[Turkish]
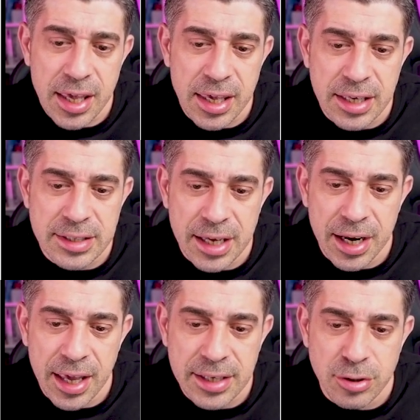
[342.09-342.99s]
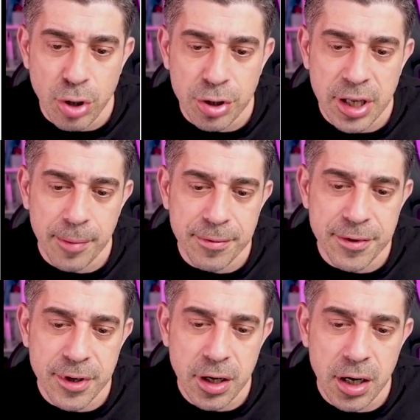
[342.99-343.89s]
x kare eksi 4
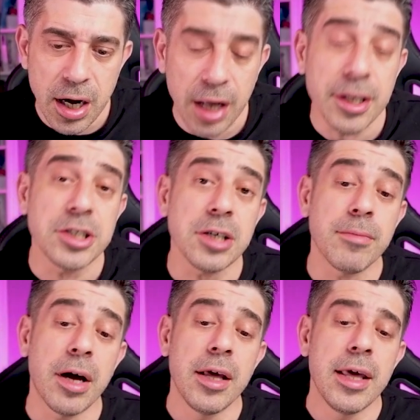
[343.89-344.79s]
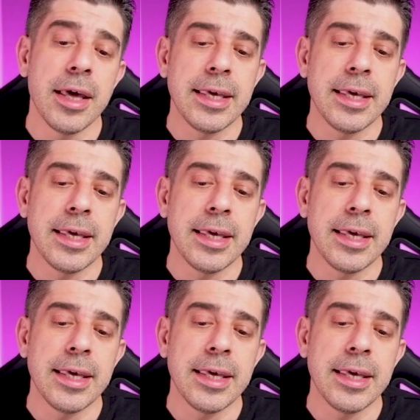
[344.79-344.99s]
yaptı. Anlaştık mı?